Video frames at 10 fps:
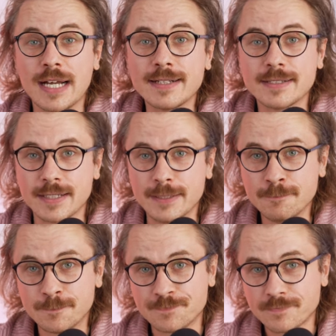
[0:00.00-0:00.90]

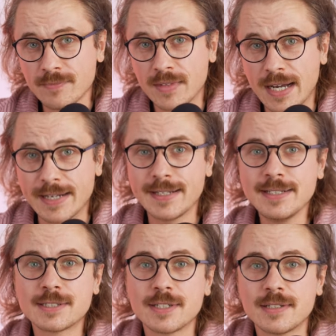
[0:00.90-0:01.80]
angesehen.
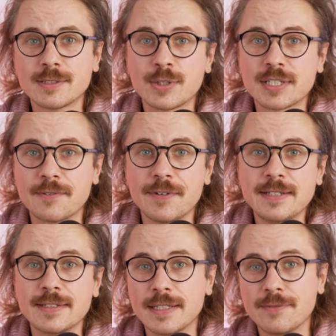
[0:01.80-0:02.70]
Allerdings äh, sorgt der
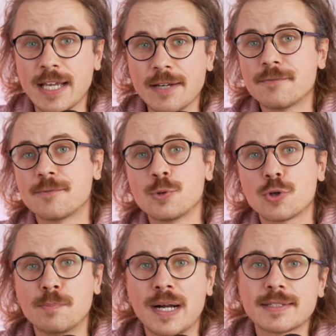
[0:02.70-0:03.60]
fehlende IWF für
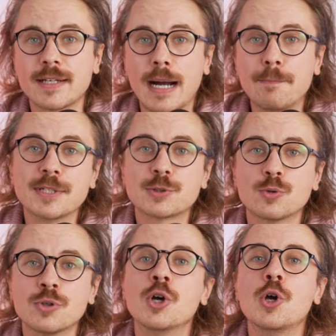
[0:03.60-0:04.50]
kompaktere
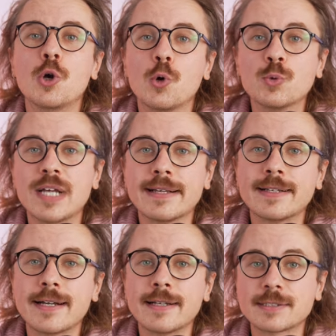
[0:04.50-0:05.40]
Abmessungen und ein
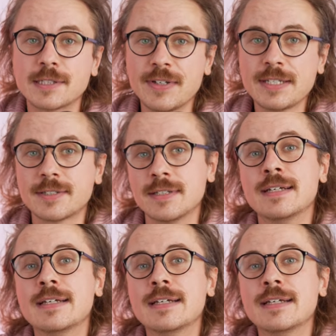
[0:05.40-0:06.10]
geringeres Gewicht.